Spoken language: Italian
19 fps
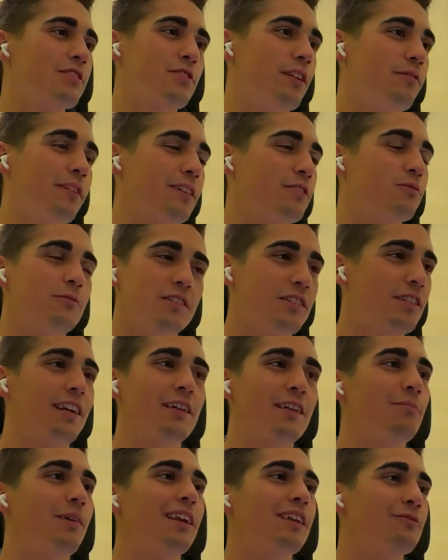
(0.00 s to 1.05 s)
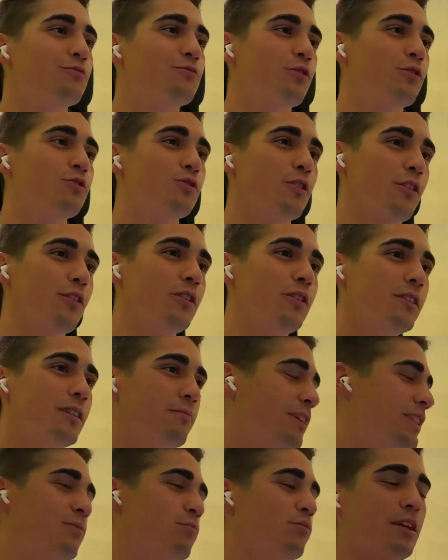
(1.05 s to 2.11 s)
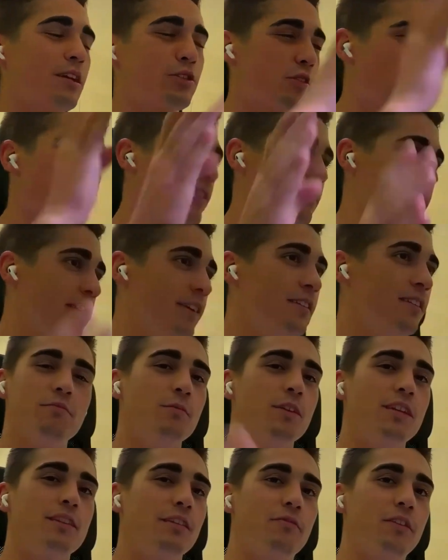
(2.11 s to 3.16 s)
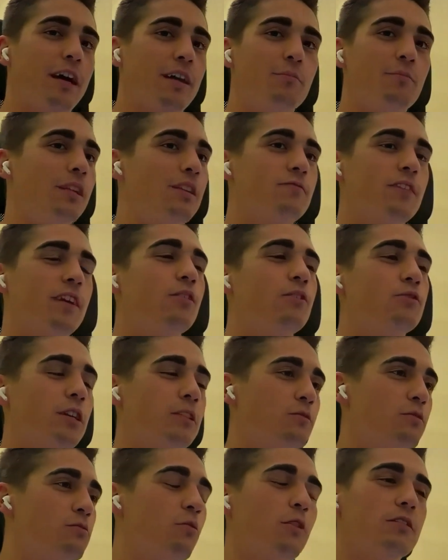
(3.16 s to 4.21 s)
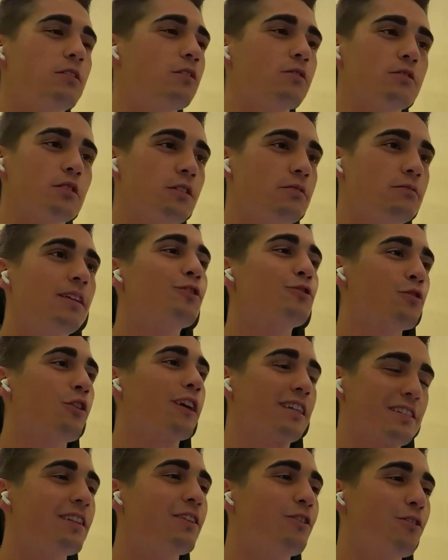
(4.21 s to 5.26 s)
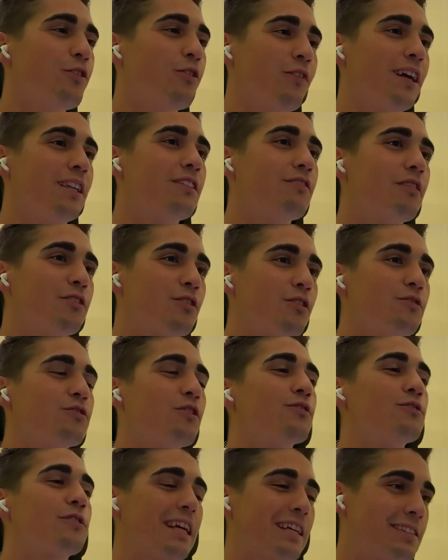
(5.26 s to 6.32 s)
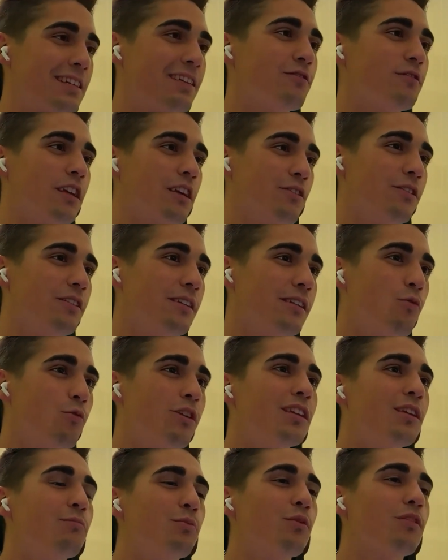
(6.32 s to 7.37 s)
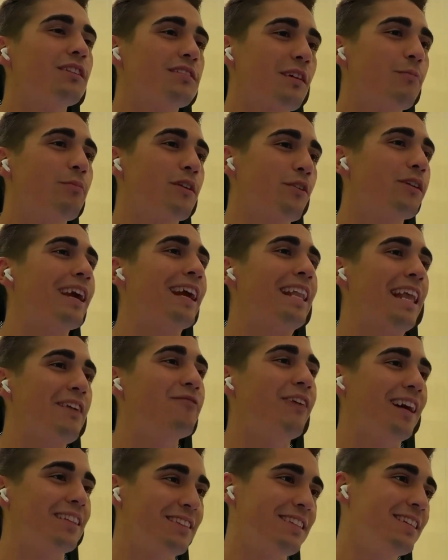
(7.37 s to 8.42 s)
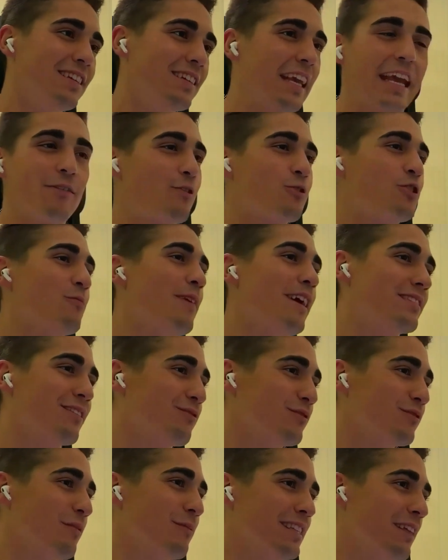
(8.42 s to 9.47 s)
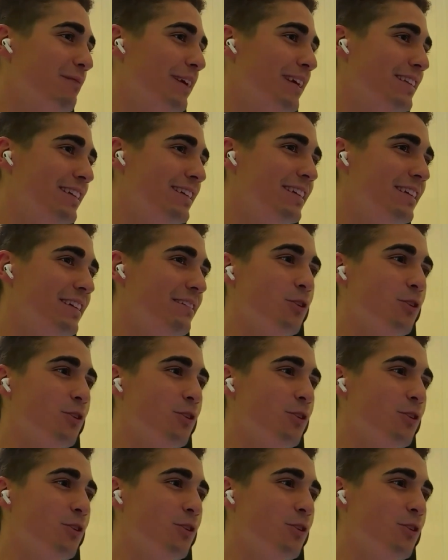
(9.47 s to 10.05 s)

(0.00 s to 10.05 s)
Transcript: se non le faccio mi viene dalle palle tutto il giorno, ma tipo una scemenza. Mi metto a fare appena sveglio 100 squat così. Io so certo. che se non li ho fatti quel giorno sono scazzato nero, quindi pur di sapere ok li hai fatti è una scemenza fondamentalmente. Io mm.